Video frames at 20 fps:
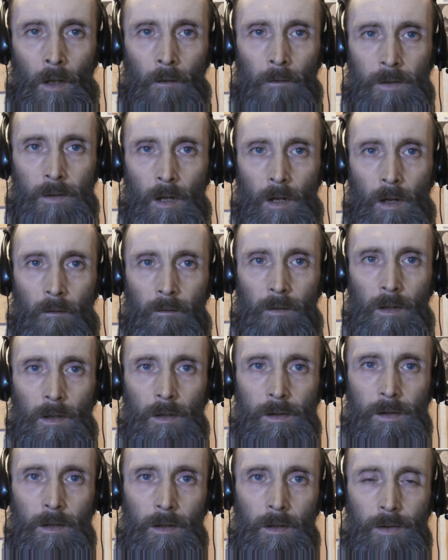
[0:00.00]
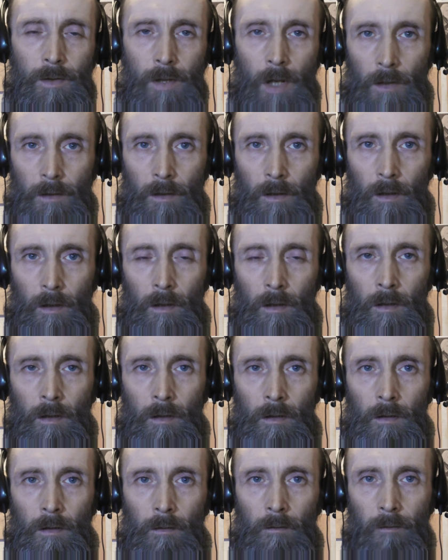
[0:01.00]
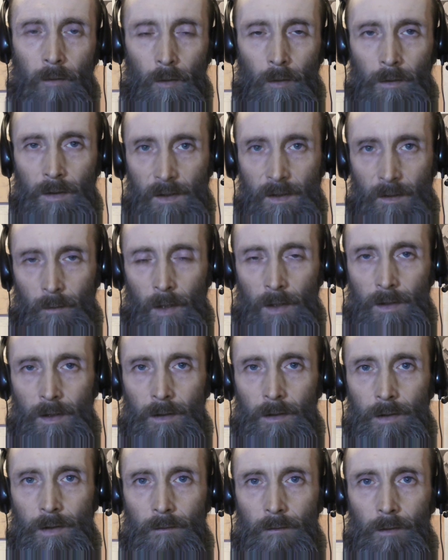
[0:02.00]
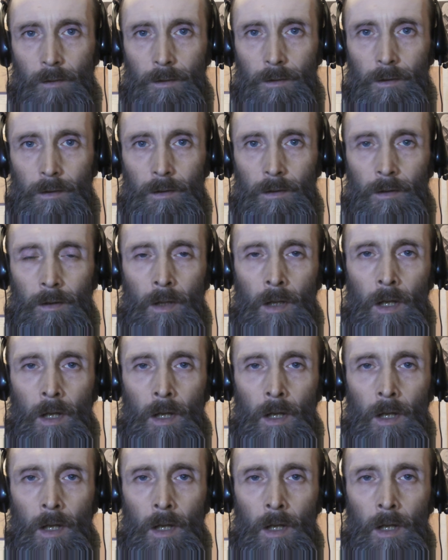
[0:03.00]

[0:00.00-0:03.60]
Вчера в веганских чатах фронта освобождения животных,